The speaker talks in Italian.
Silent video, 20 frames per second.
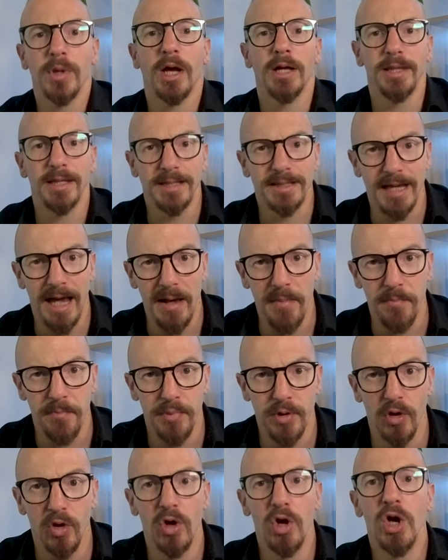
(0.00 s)
Ad
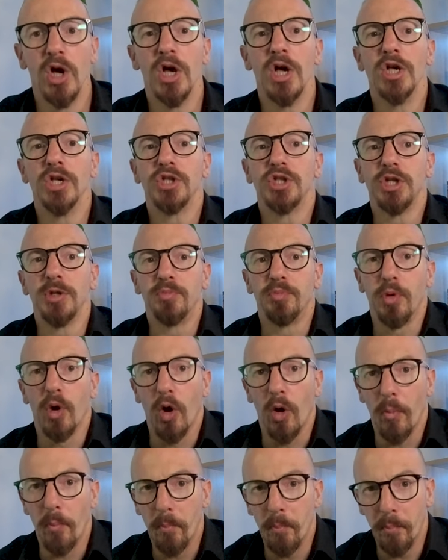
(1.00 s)
esempio, si
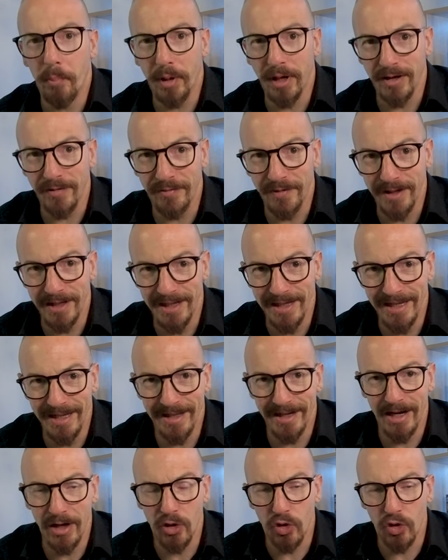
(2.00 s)
può preferire